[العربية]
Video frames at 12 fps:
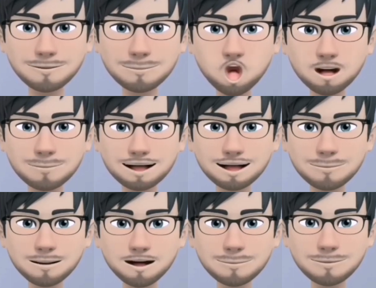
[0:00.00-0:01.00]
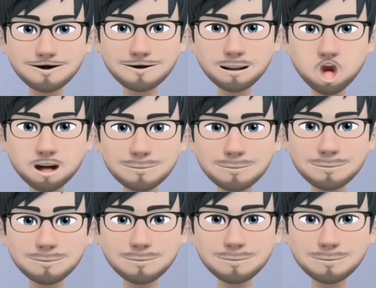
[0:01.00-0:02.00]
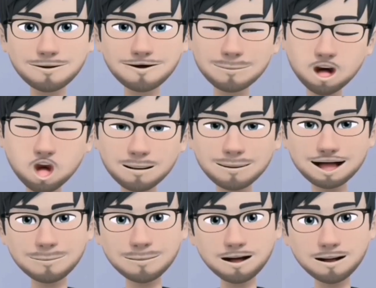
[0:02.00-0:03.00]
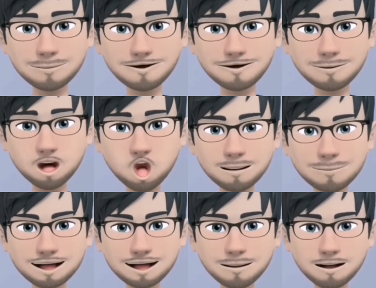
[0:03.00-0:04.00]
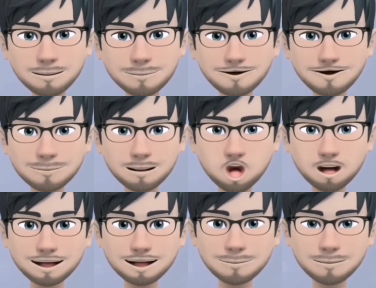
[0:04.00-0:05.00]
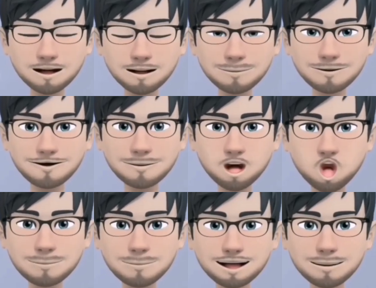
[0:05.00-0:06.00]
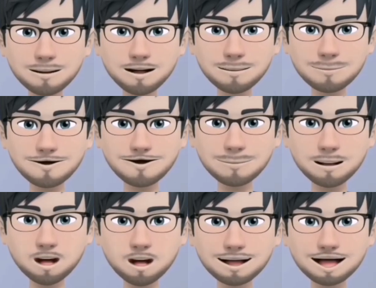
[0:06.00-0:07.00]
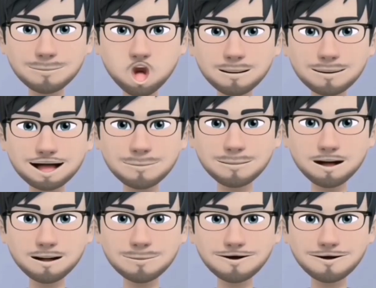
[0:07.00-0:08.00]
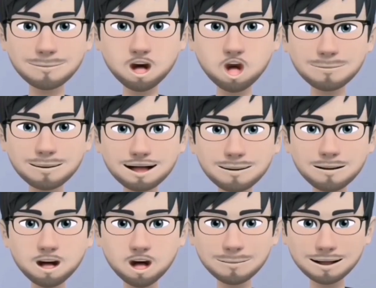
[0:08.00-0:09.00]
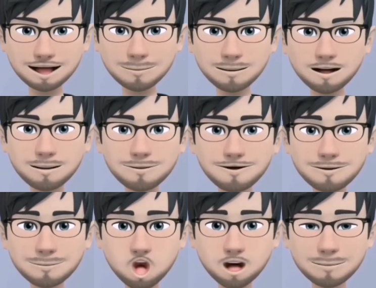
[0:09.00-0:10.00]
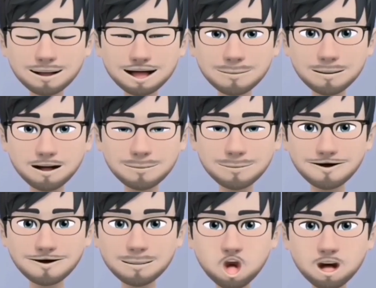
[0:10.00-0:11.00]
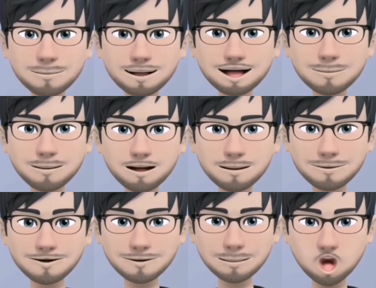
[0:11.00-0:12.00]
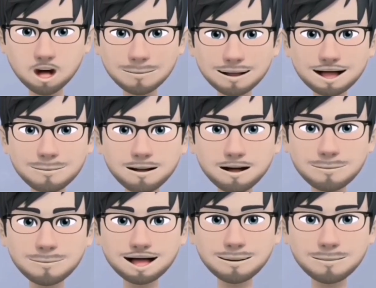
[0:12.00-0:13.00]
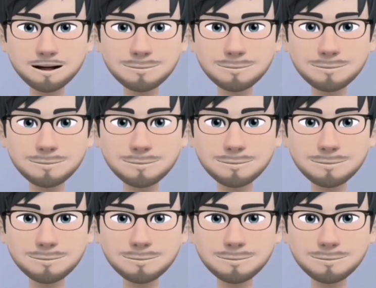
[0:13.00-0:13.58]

يعني 2 مول معناه 2 سي سي بما أن الأمبول تحتوي على 80 ملغرام من جرامايسين في 2 مول يعني في 2 سي سي إذا هذا يعني أن كل واحد مول يحتوي على 40